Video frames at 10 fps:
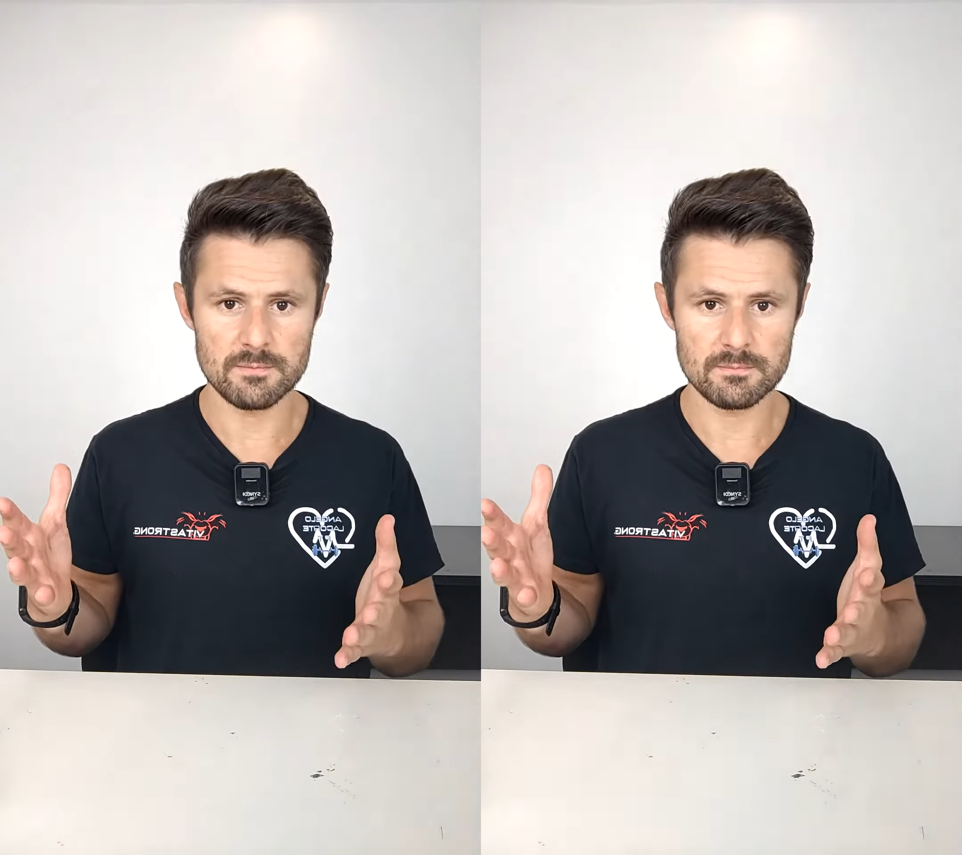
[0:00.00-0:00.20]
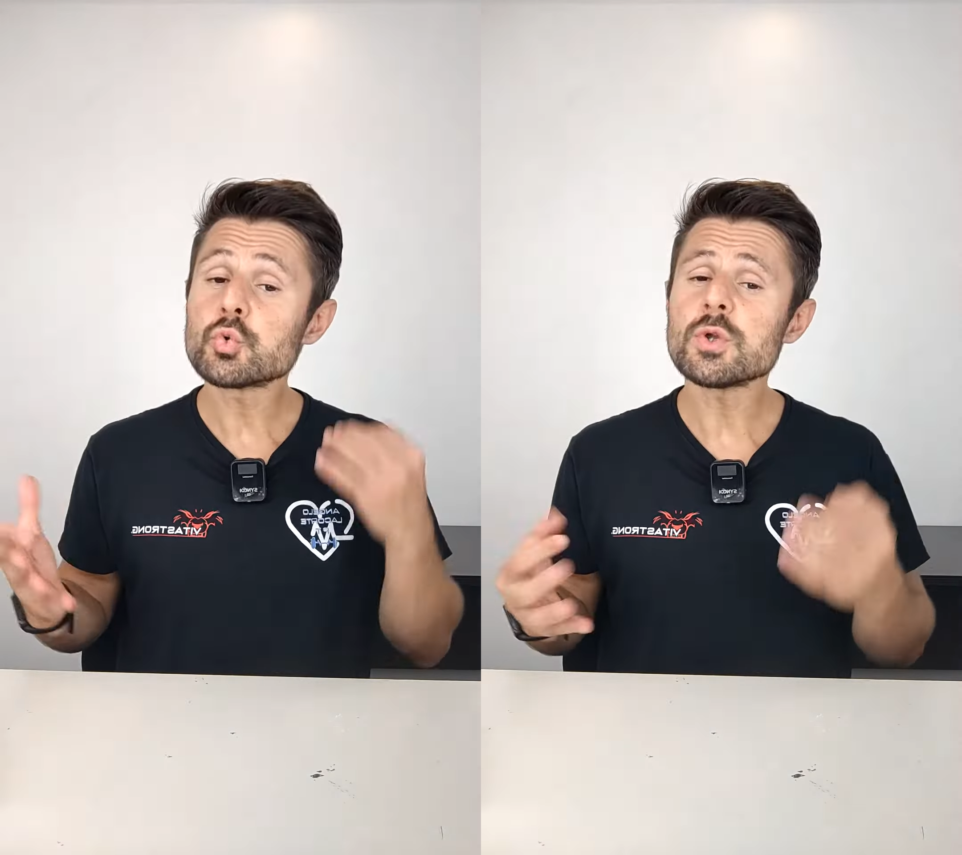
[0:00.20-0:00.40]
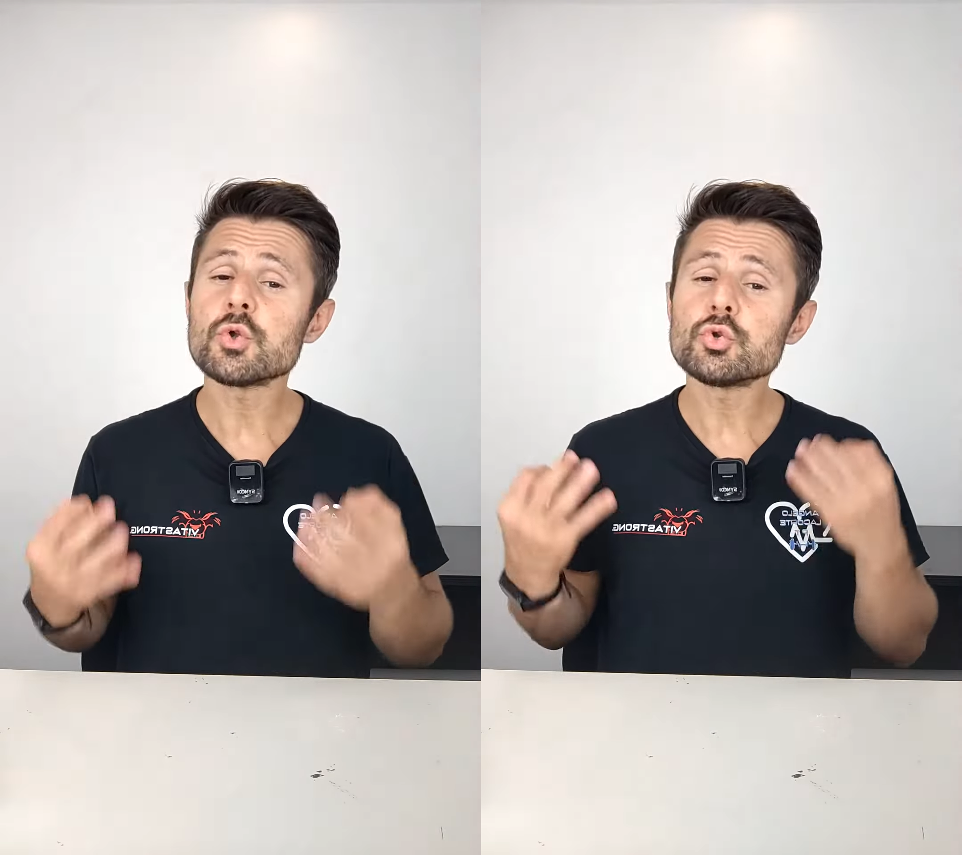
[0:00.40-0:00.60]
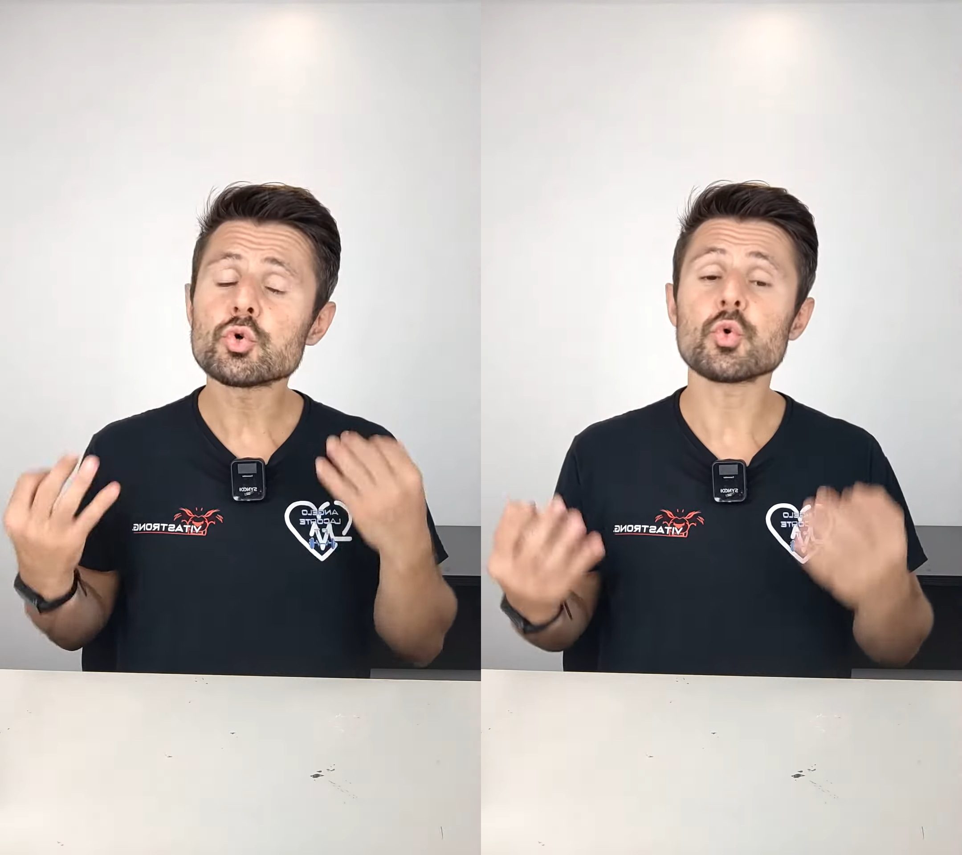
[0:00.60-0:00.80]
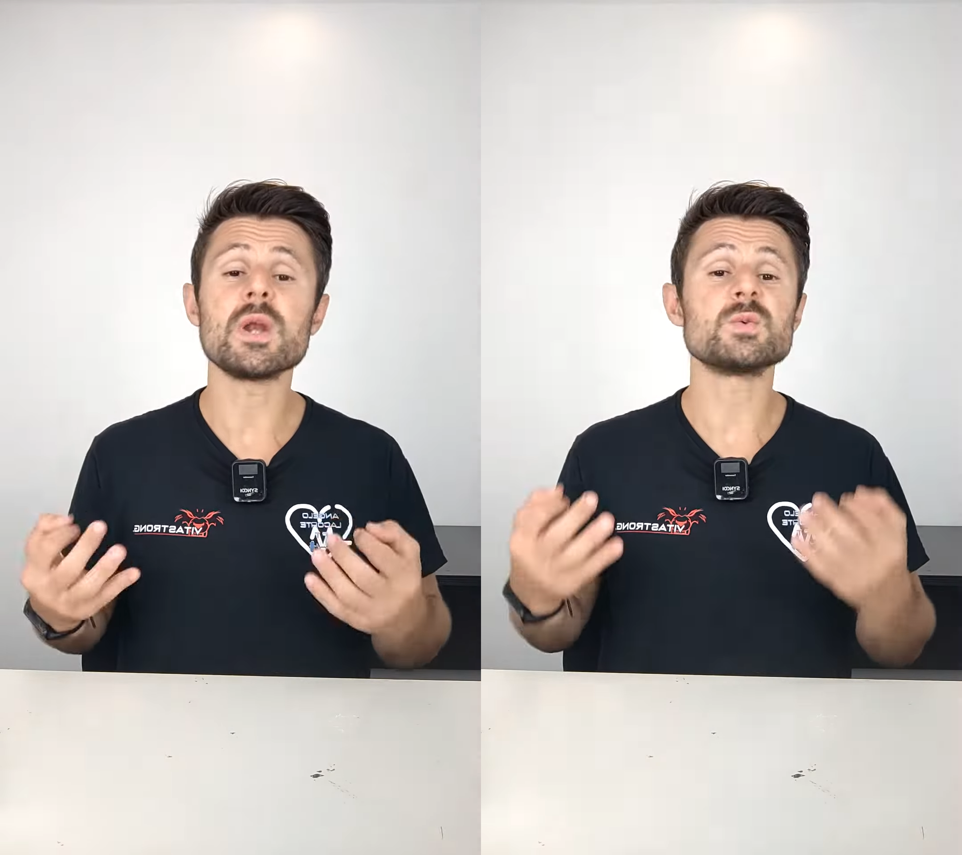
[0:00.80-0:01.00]
costruito
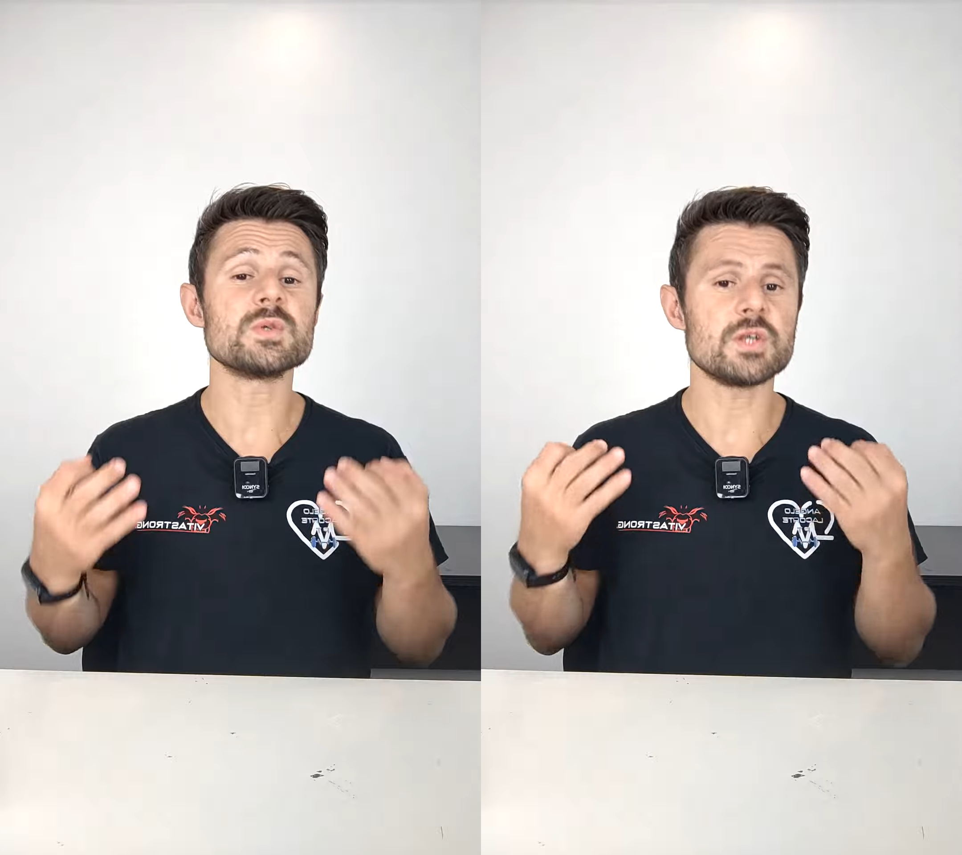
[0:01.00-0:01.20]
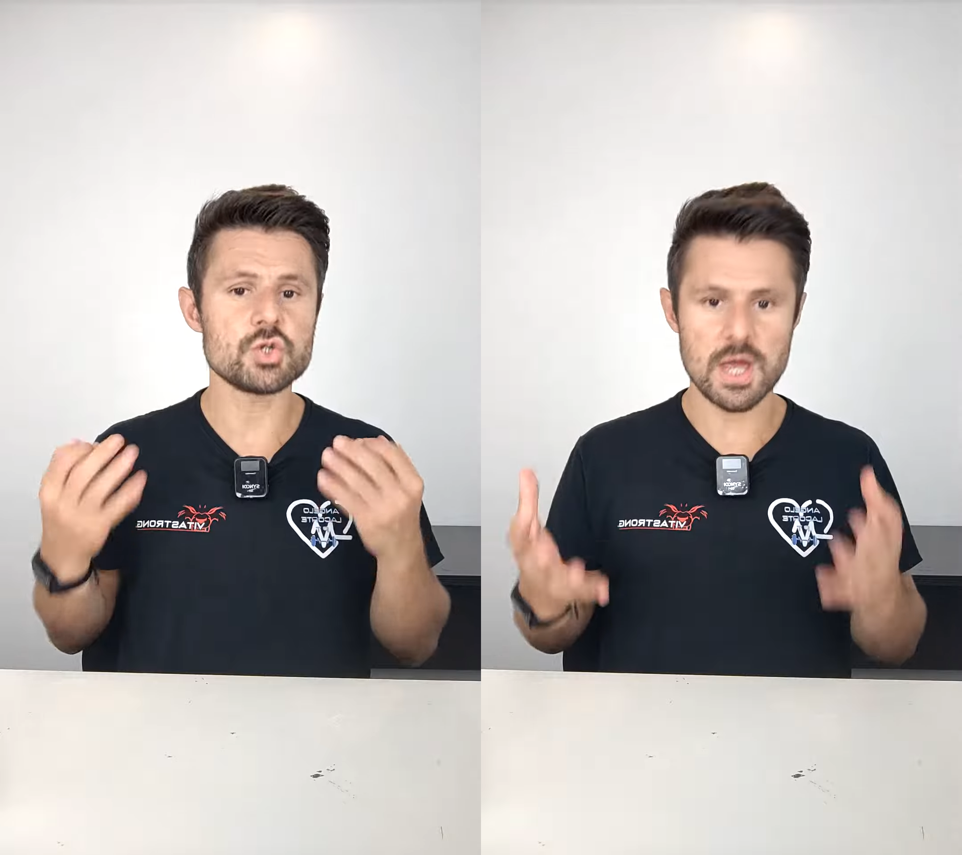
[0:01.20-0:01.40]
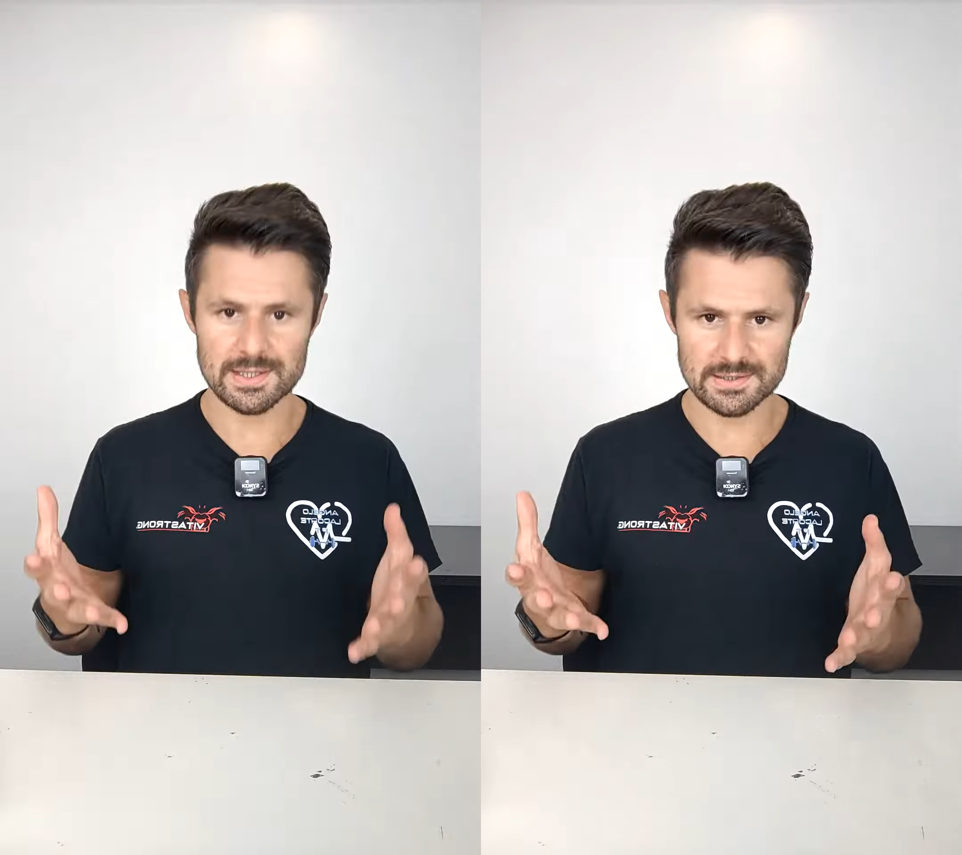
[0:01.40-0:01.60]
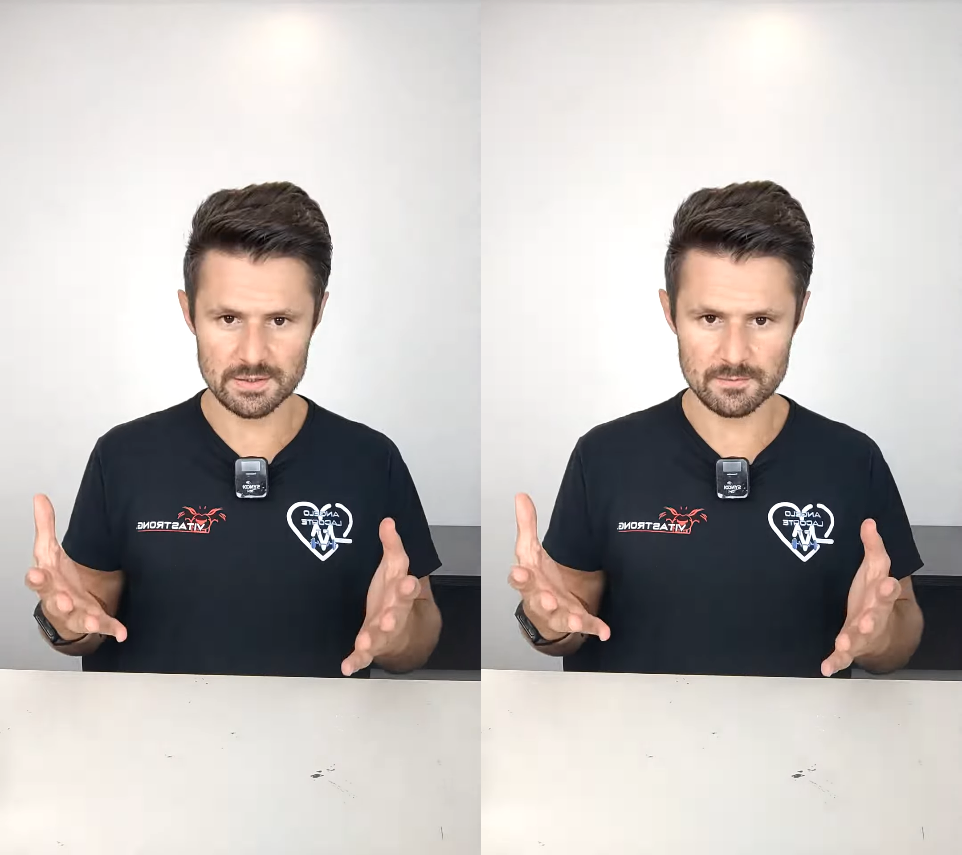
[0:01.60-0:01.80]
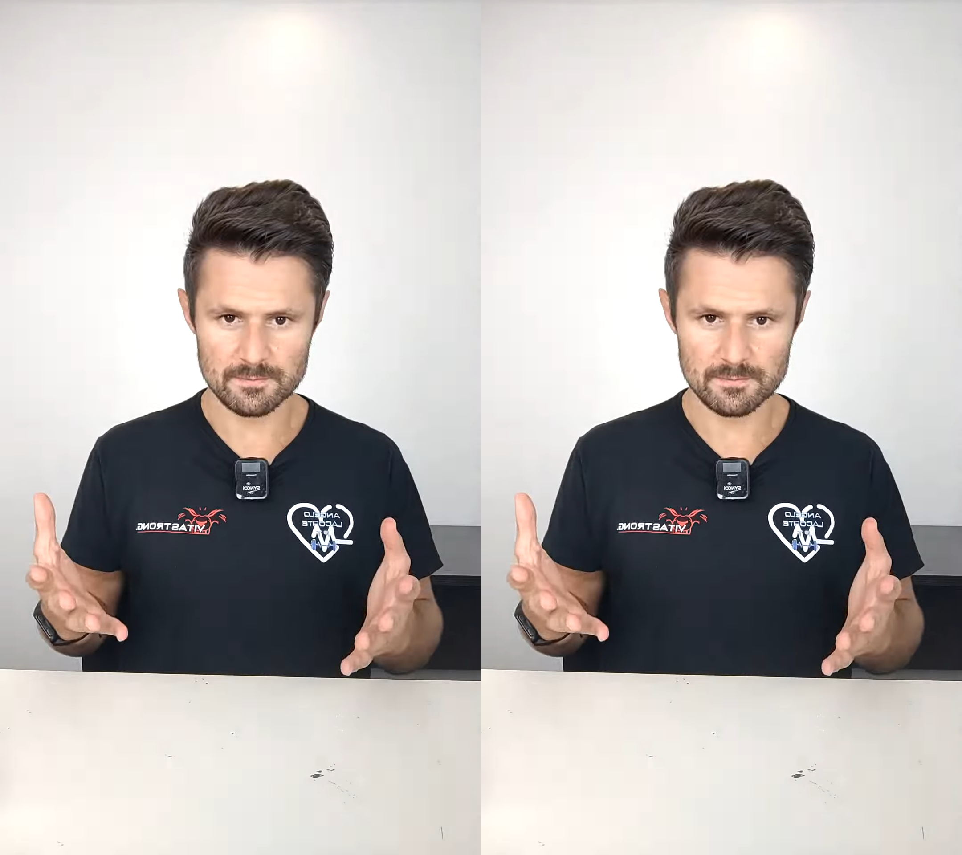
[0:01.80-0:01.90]
intorno alle sue esigenze